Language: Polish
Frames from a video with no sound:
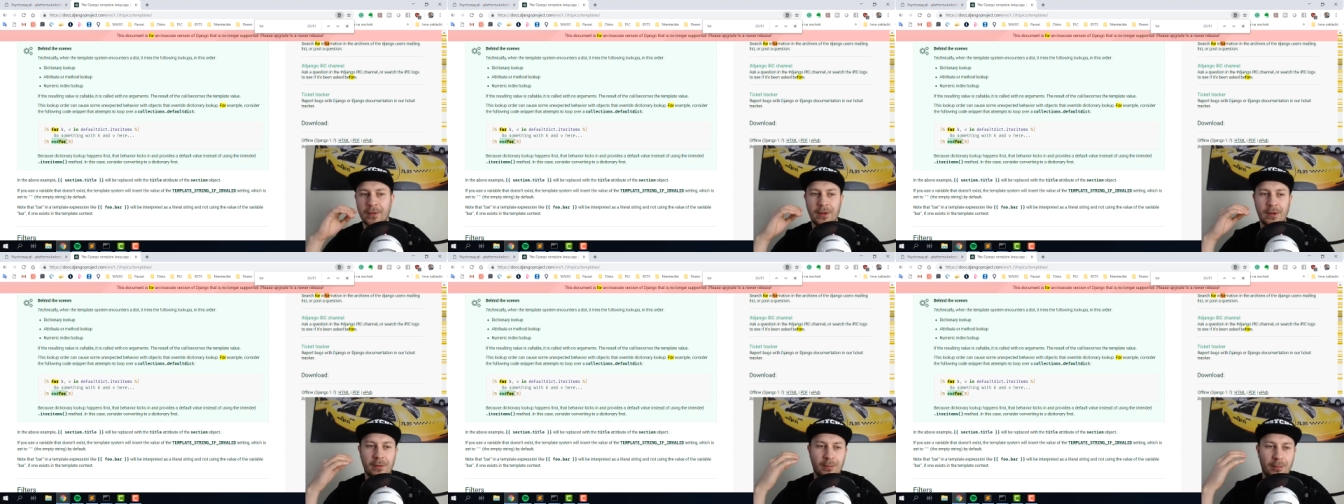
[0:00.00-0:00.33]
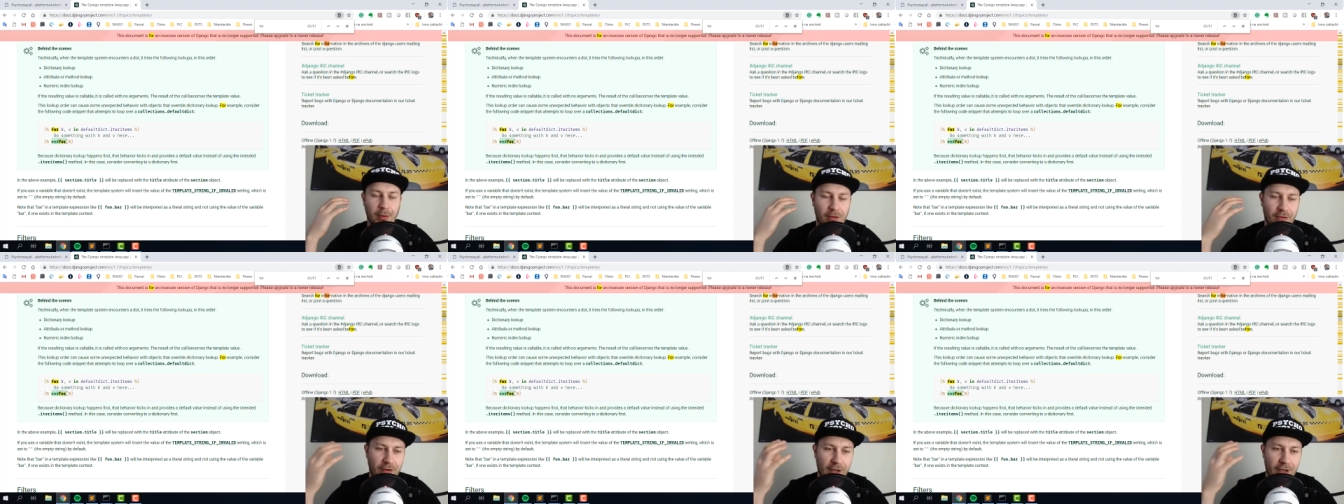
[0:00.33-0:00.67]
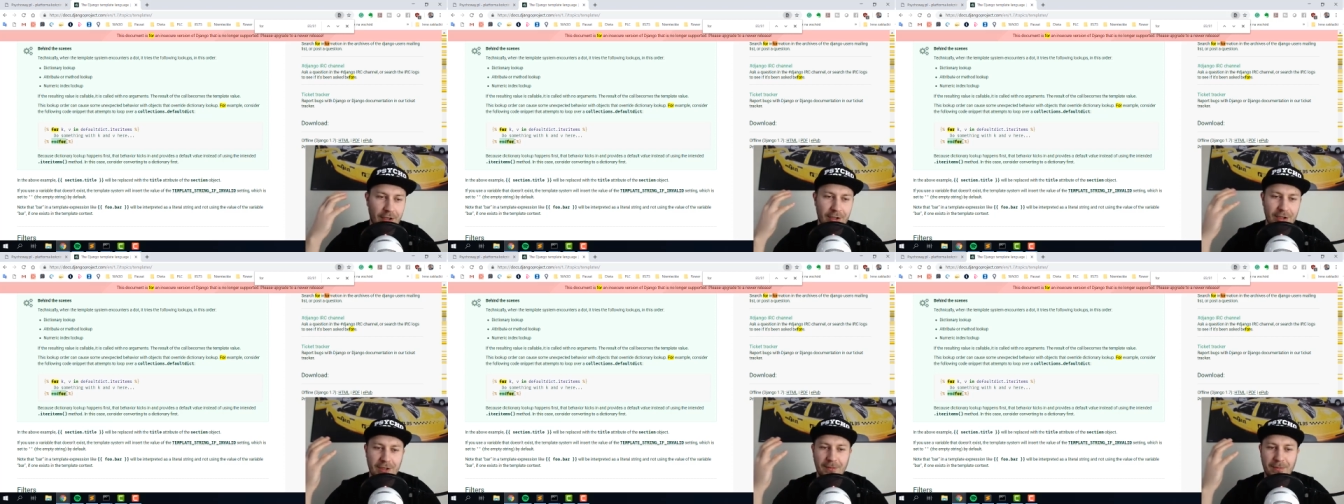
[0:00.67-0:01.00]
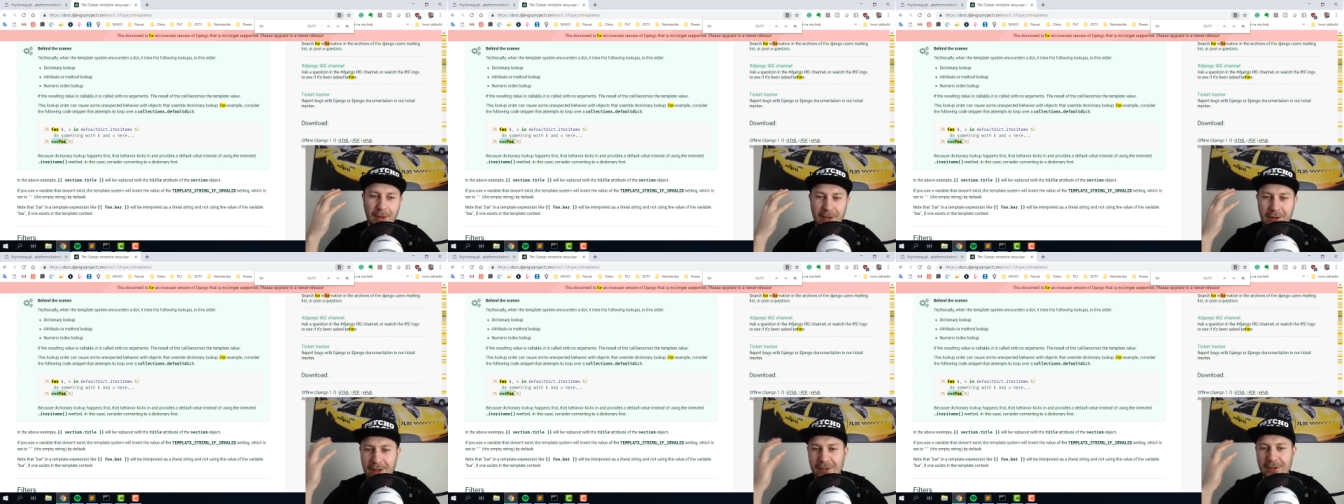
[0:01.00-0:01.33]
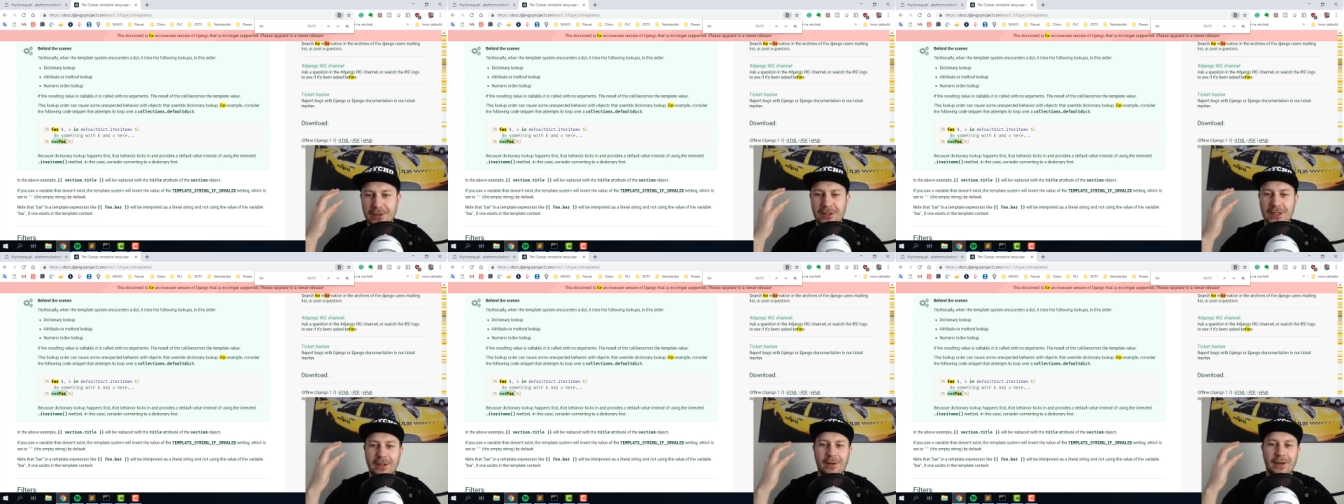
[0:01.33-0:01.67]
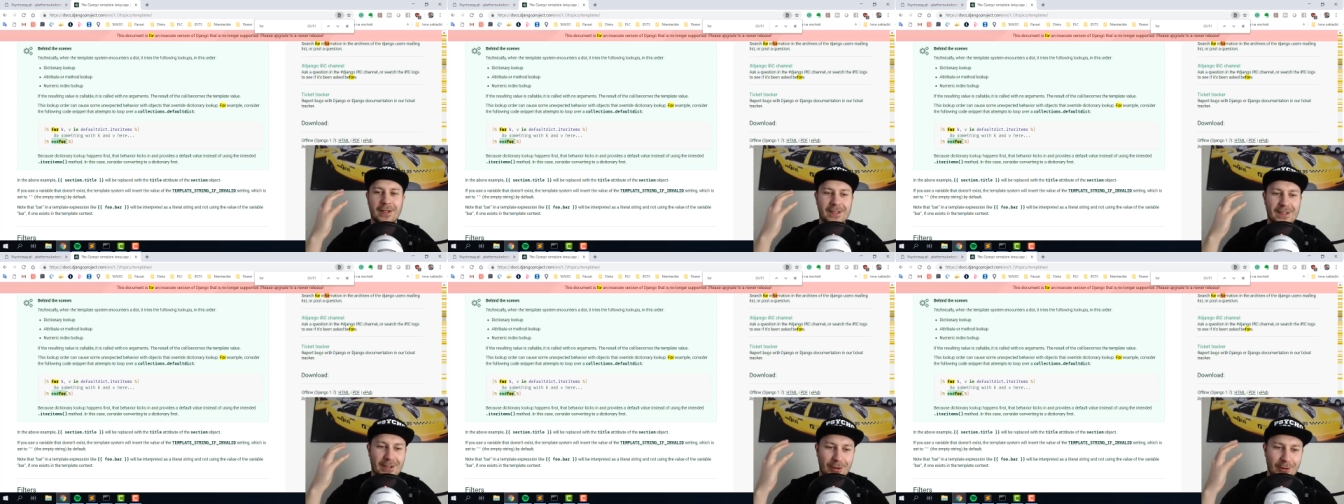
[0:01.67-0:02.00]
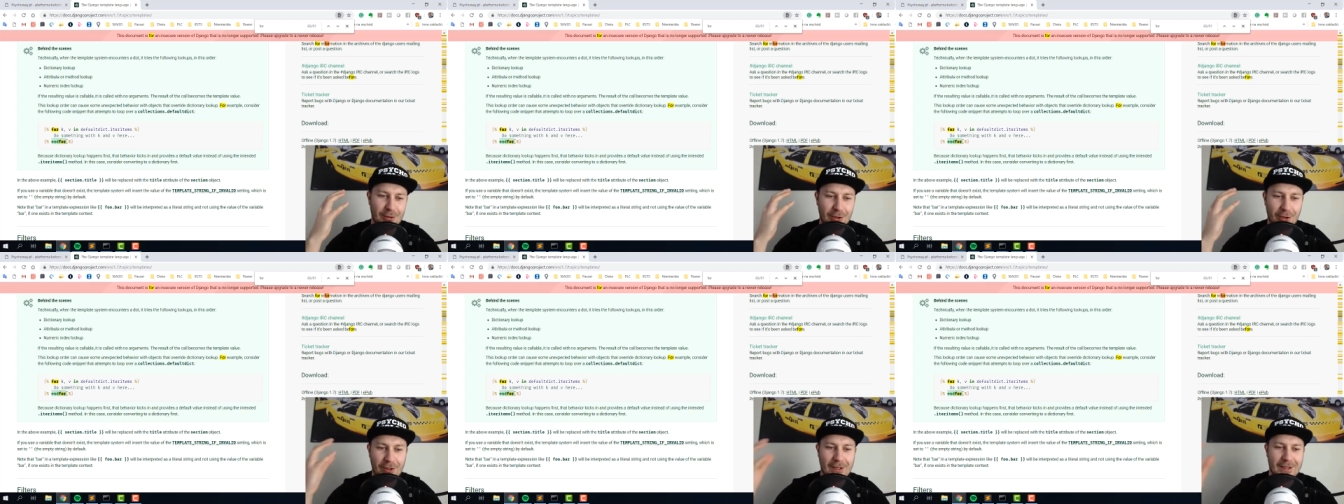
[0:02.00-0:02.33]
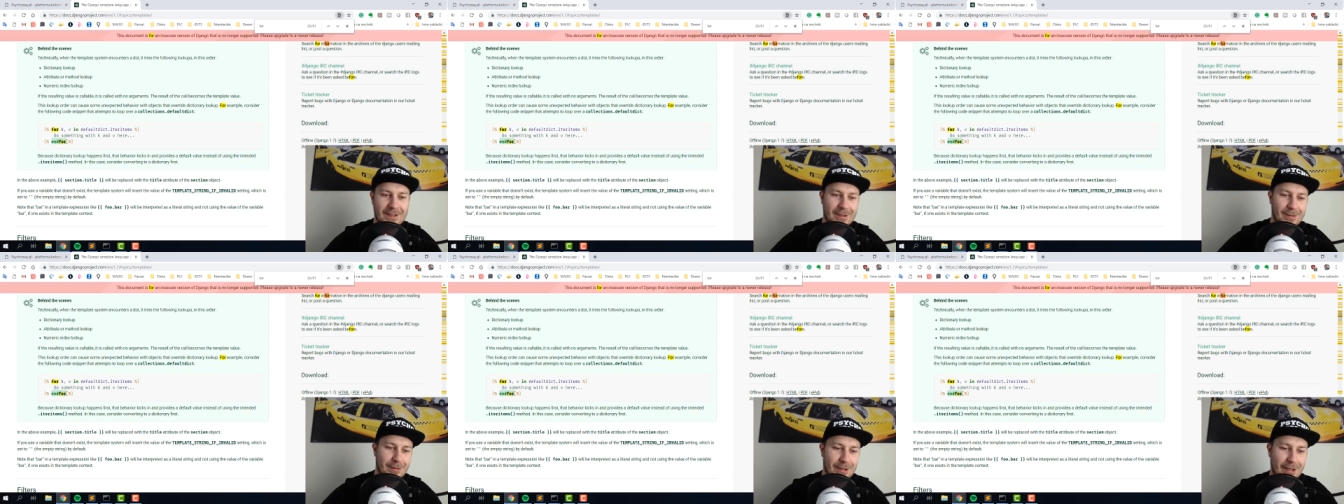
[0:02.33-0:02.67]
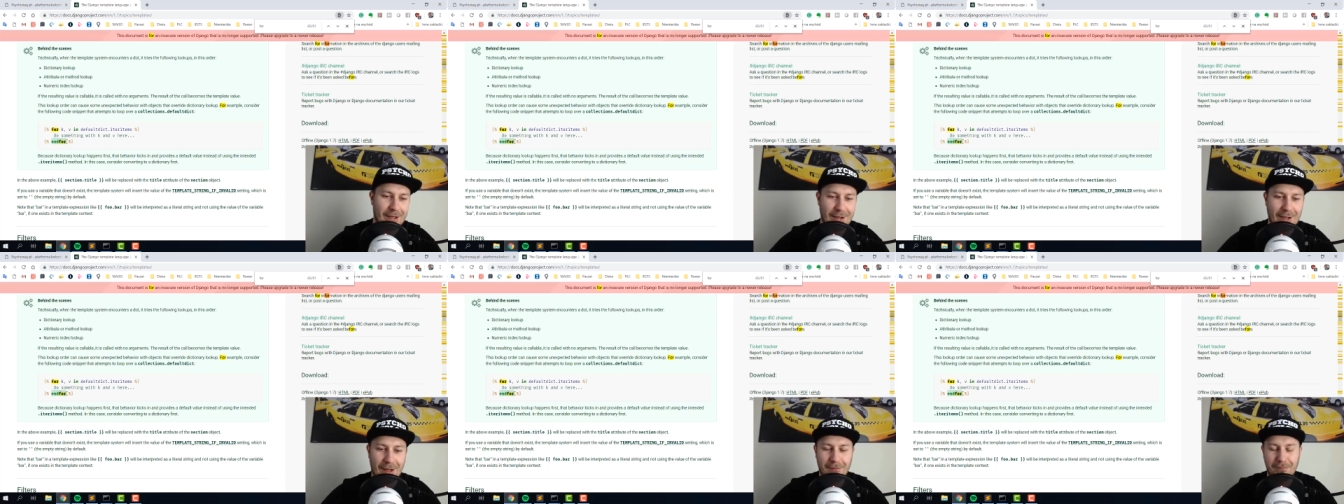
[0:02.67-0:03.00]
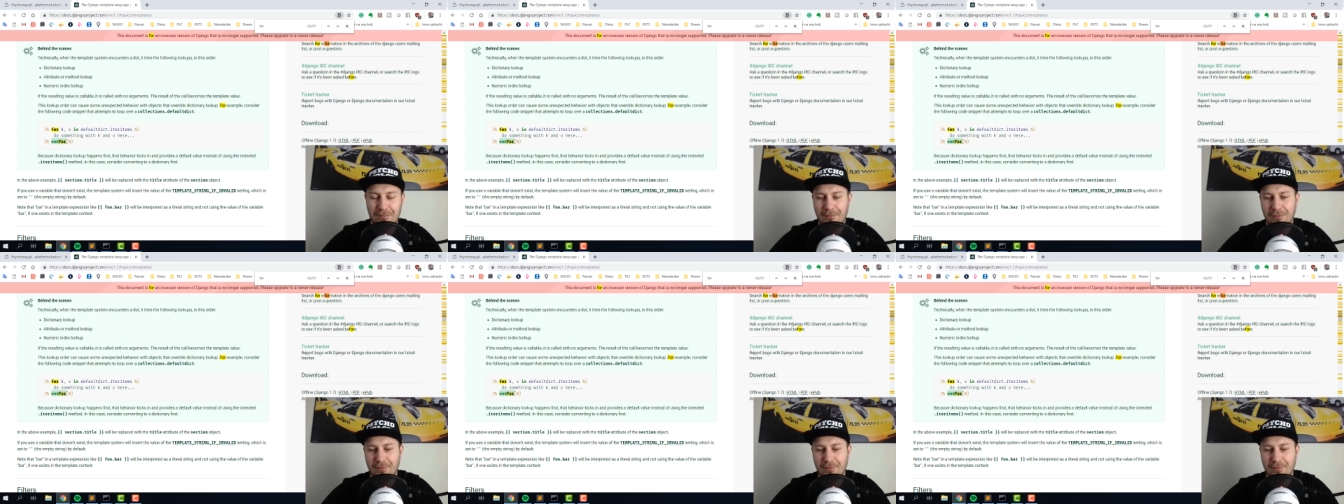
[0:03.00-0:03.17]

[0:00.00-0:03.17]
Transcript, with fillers: mm, potwierdzić, że pętla została zakończona, zamknięta.